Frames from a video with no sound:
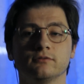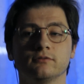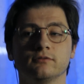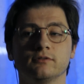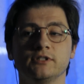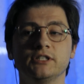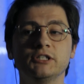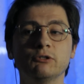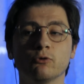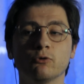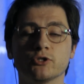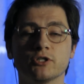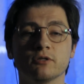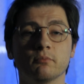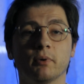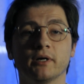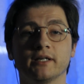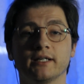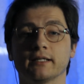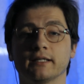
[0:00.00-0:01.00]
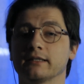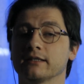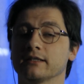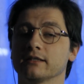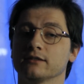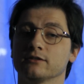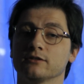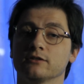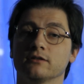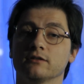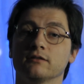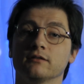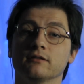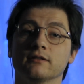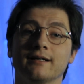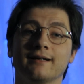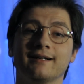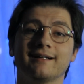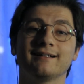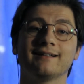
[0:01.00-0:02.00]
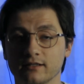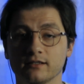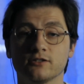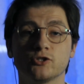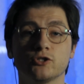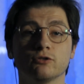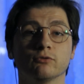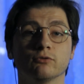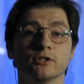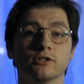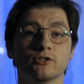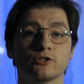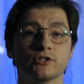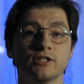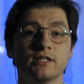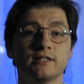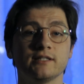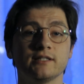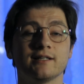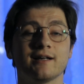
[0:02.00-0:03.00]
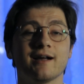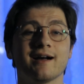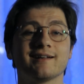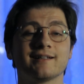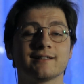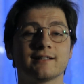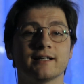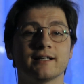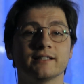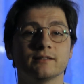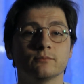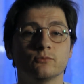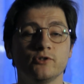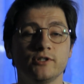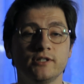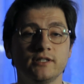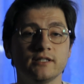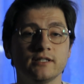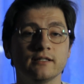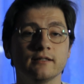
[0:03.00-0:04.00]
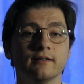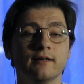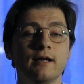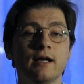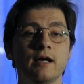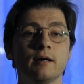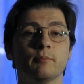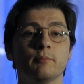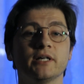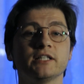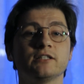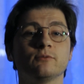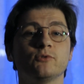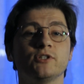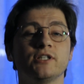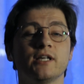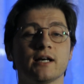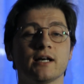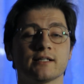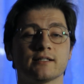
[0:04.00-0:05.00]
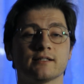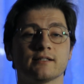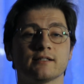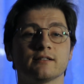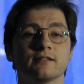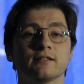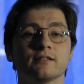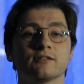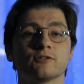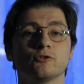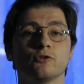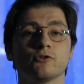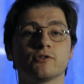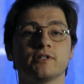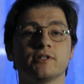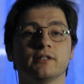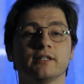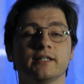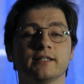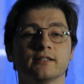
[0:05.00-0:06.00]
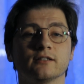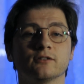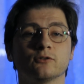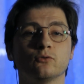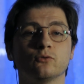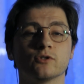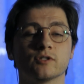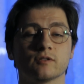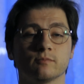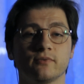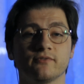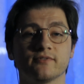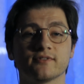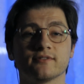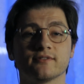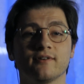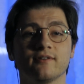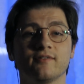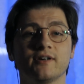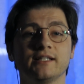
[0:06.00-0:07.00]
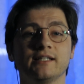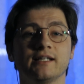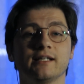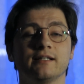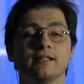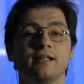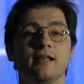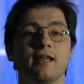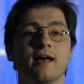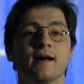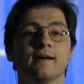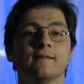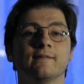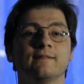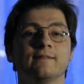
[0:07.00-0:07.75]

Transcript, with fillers: не очень понятно, с чего начинать и как к этому идти. Поэтому я создал этот курс повествования для